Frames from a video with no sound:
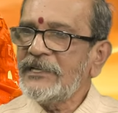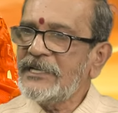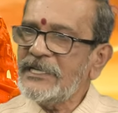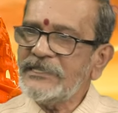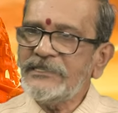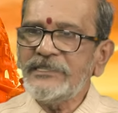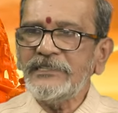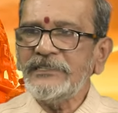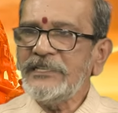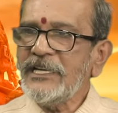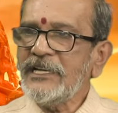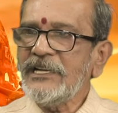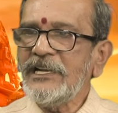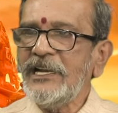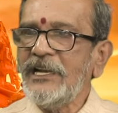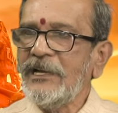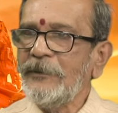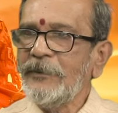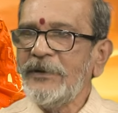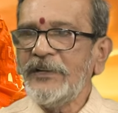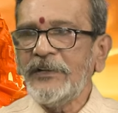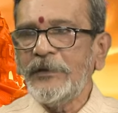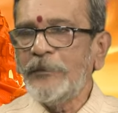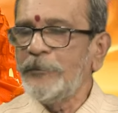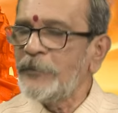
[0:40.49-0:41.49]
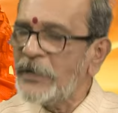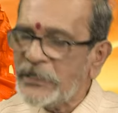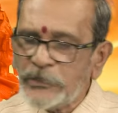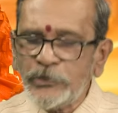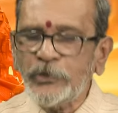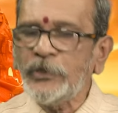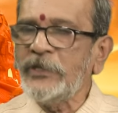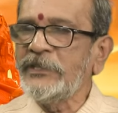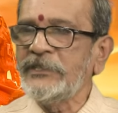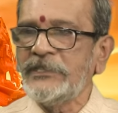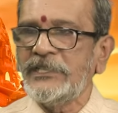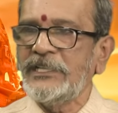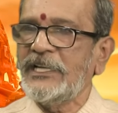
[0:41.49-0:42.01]
ఖచ్చితంగా
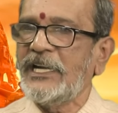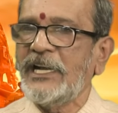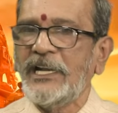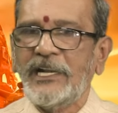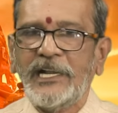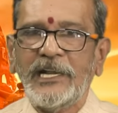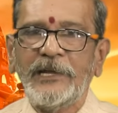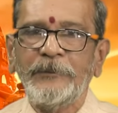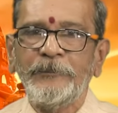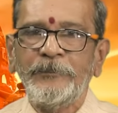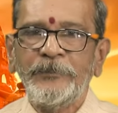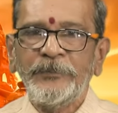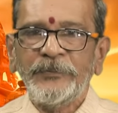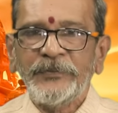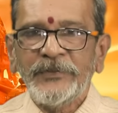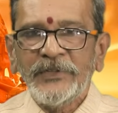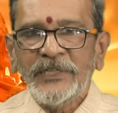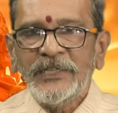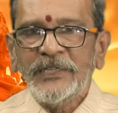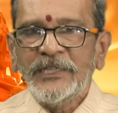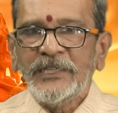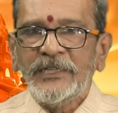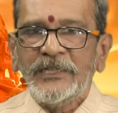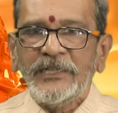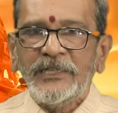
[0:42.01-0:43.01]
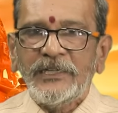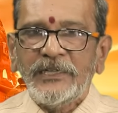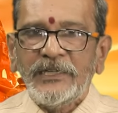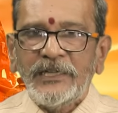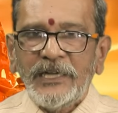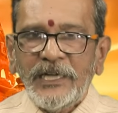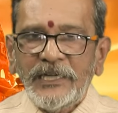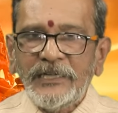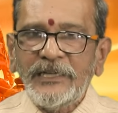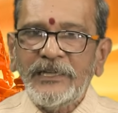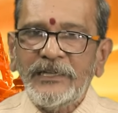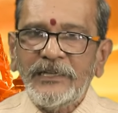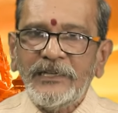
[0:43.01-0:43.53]
మెచ్చుకొని తీరాల
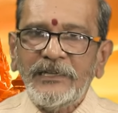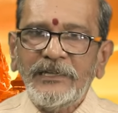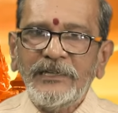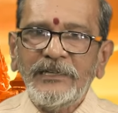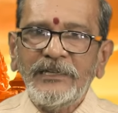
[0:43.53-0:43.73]
అండ్